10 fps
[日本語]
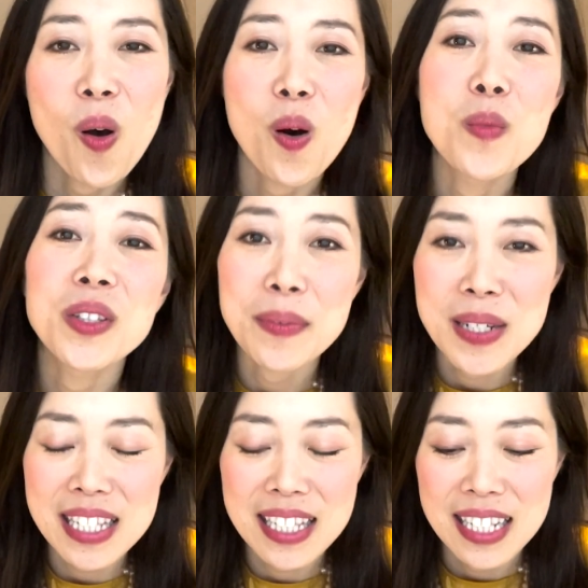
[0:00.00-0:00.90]
思って
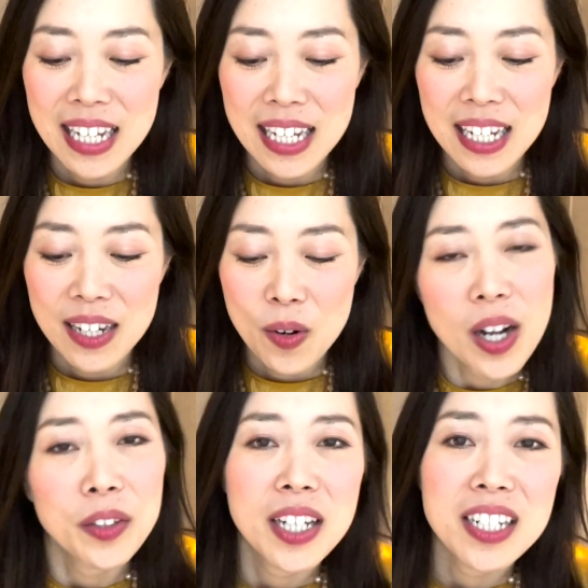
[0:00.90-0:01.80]
ます
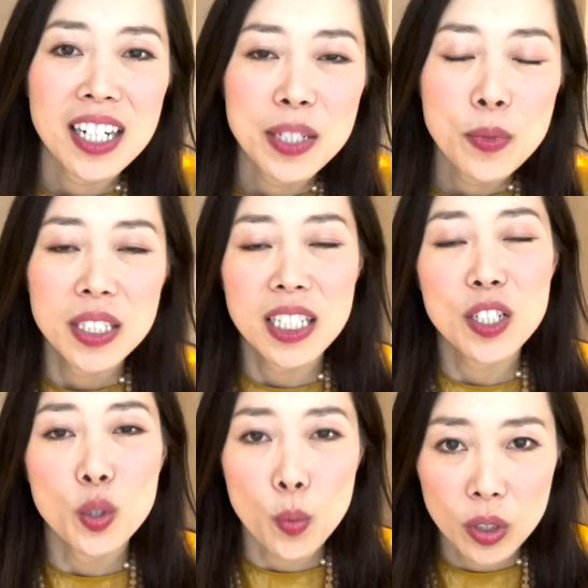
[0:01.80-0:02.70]
他のやり方もでき
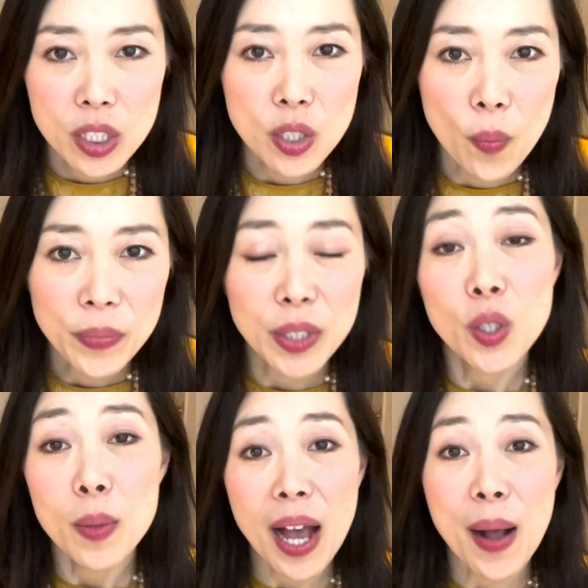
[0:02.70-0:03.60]
ると思うんですよ
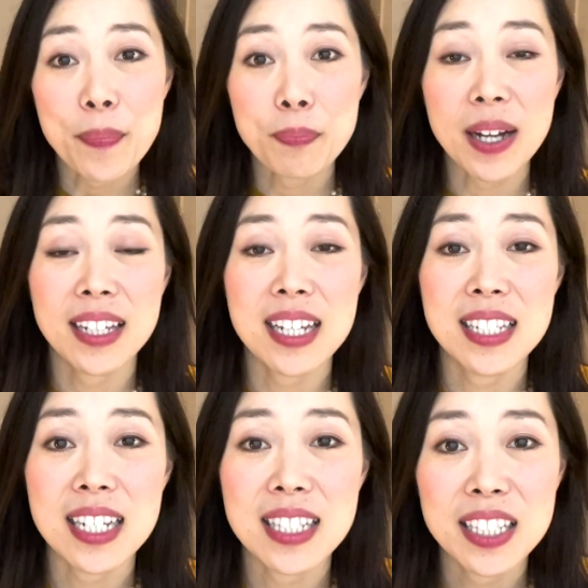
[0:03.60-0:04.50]
例えばパッケージ
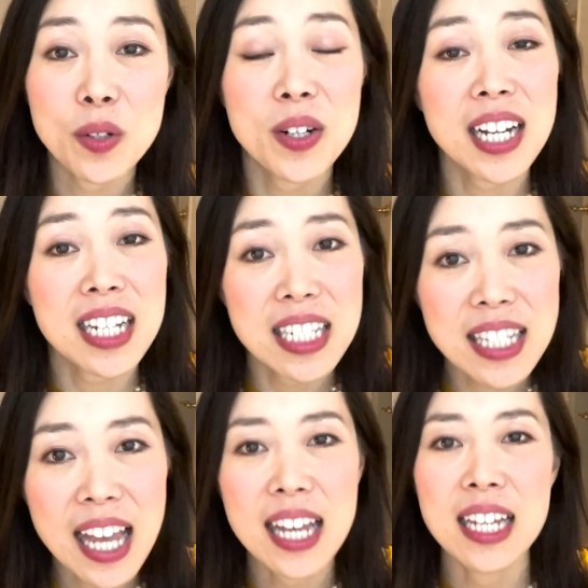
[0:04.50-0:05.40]
屋さんにお願いし
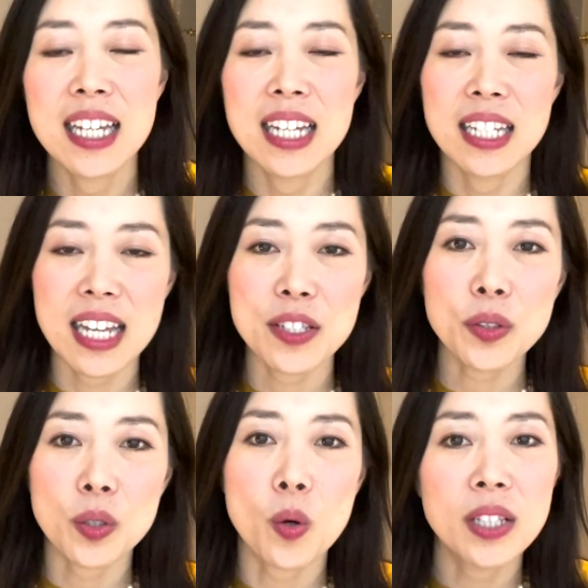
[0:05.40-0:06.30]
てね
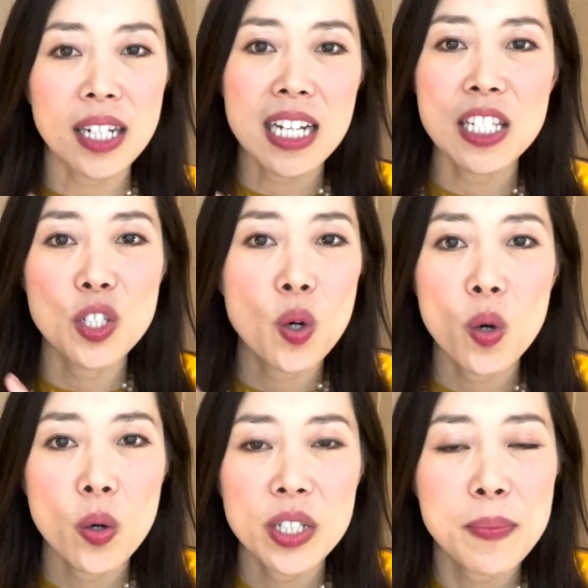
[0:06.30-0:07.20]
ちょっとこんな感じ
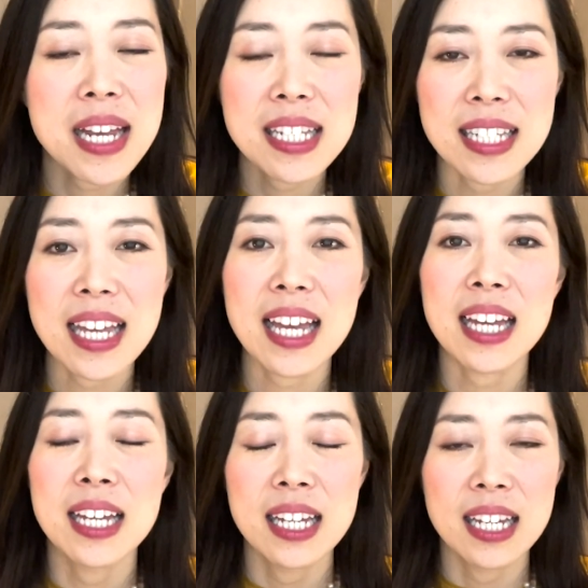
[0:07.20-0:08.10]
のイメージ
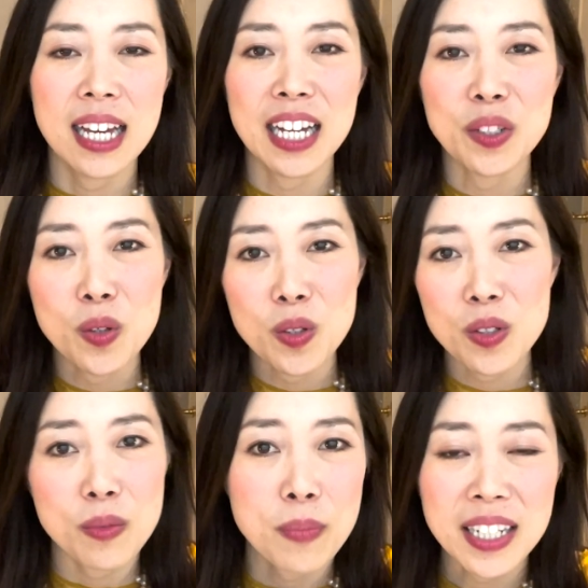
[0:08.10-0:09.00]
であの
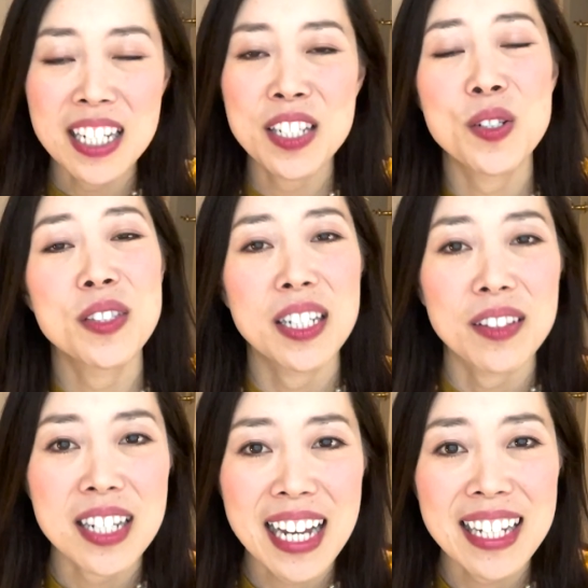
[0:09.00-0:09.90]
パッケージ作ってく
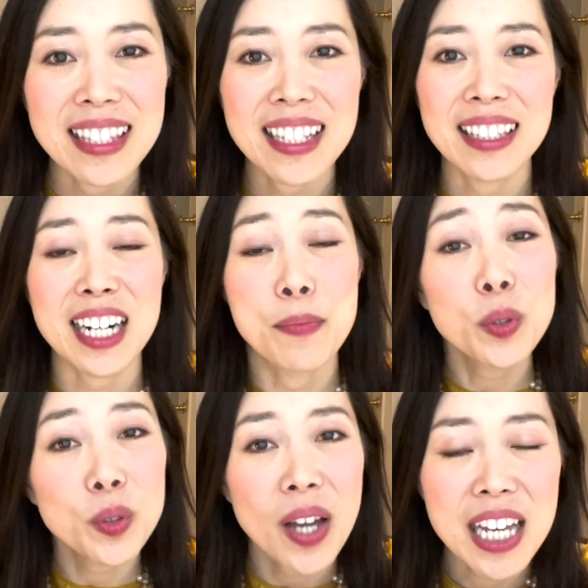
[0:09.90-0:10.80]
ださいって言ったら
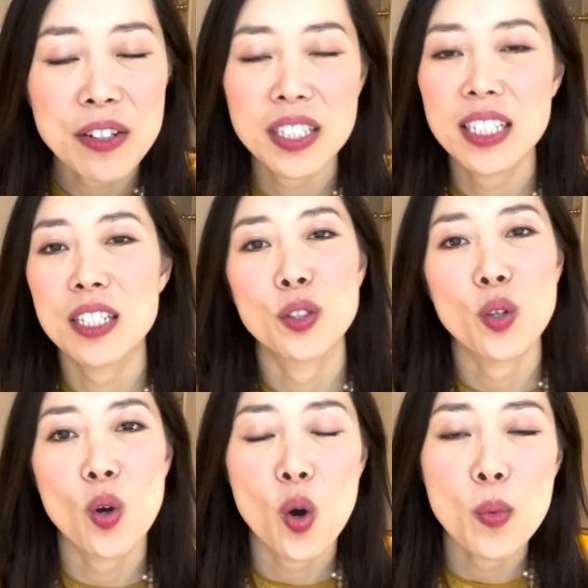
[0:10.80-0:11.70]
もっと早くできる
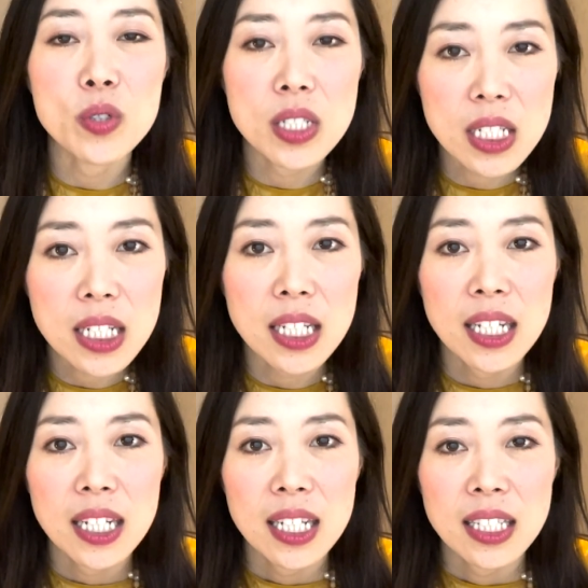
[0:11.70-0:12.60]
と思うし
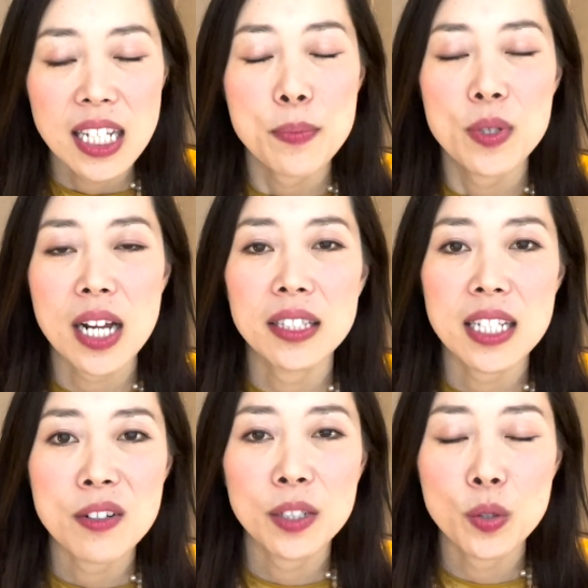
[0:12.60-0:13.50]
ね、
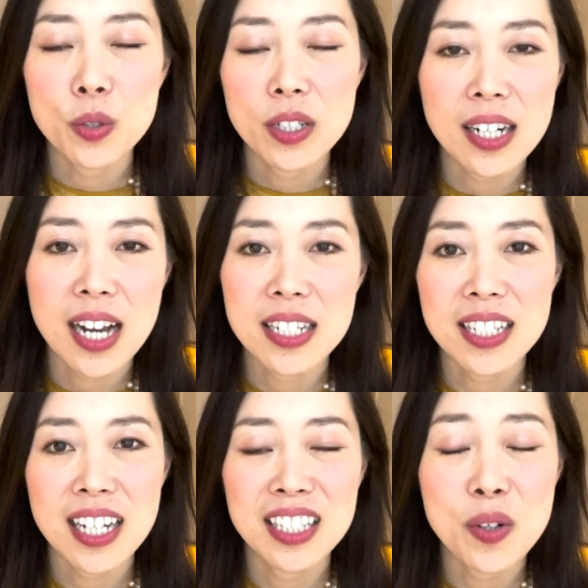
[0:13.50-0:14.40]
ブランディングが得意な会社
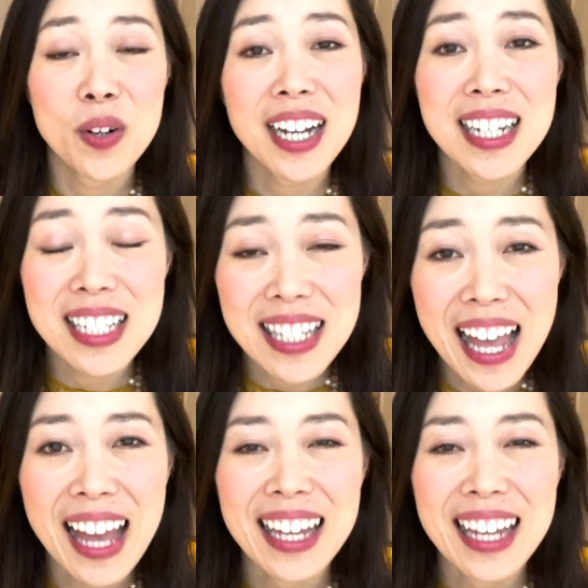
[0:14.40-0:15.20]
さんにお願いして、